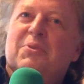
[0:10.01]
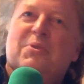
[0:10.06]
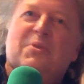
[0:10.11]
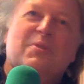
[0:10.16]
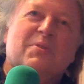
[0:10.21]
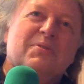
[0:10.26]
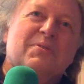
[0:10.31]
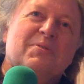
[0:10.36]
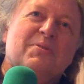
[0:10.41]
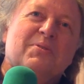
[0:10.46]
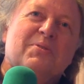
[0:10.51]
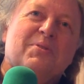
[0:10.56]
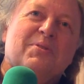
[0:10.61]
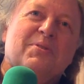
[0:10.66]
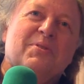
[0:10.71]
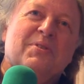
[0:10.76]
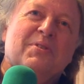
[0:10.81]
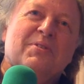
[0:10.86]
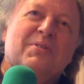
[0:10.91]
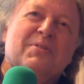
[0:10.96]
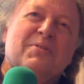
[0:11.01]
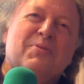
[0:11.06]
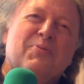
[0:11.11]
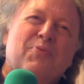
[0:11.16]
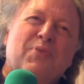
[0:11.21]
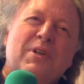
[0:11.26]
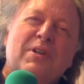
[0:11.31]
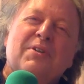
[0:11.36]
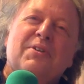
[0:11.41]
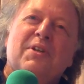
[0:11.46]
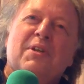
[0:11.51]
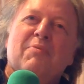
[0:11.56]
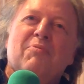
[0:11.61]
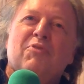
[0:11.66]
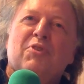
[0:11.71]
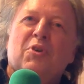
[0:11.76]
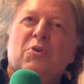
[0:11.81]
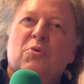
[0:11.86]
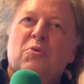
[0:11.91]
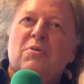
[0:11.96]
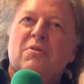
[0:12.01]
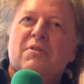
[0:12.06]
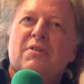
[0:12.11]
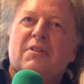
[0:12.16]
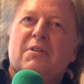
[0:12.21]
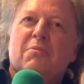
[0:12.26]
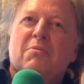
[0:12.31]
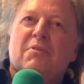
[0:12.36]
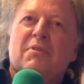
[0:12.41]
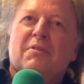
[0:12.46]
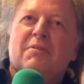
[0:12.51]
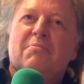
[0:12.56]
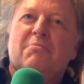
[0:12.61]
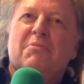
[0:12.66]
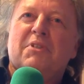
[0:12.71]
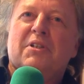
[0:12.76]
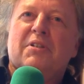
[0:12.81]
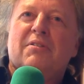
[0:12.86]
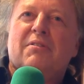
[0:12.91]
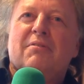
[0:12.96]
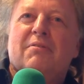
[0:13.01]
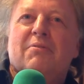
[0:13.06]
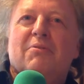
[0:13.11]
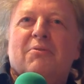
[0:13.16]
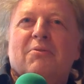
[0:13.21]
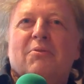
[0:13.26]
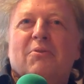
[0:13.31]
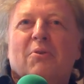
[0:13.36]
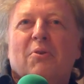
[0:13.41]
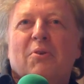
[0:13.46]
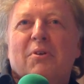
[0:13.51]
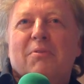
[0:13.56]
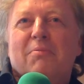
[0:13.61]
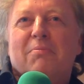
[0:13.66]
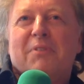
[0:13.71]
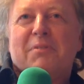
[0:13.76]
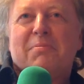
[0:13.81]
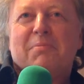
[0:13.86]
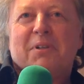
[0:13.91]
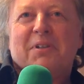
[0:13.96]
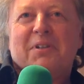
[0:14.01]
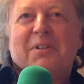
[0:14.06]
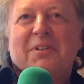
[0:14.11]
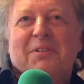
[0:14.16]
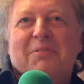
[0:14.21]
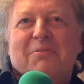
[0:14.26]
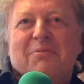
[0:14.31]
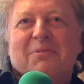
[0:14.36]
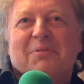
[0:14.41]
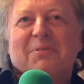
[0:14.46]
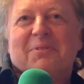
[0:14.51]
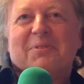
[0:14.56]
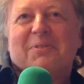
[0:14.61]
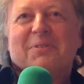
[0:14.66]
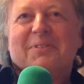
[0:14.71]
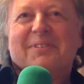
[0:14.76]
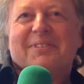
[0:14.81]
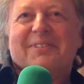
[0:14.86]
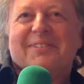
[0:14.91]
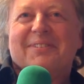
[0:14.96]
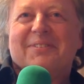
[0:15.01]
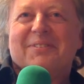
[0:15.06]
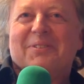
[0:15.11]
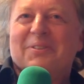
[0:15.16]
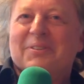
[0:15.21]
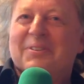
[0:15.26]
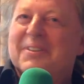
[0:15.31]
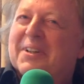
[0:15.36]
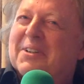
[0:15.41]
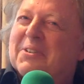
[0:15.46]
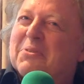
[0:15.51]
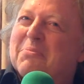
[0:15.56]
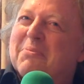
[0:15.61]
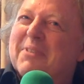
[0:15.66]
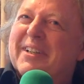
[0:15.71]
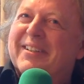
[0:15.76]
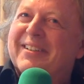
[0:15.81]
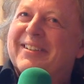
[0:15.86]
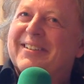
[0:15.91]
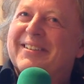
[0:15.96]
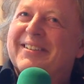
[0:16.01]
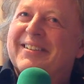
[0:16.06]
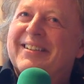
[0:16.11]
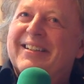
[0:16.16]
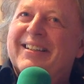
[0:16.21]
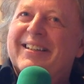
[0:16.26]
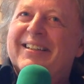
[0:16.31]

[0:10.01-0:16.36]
Und äh, viele Themen wiederholen sich aber mit neuen Perspektiven und neuen Argumenten,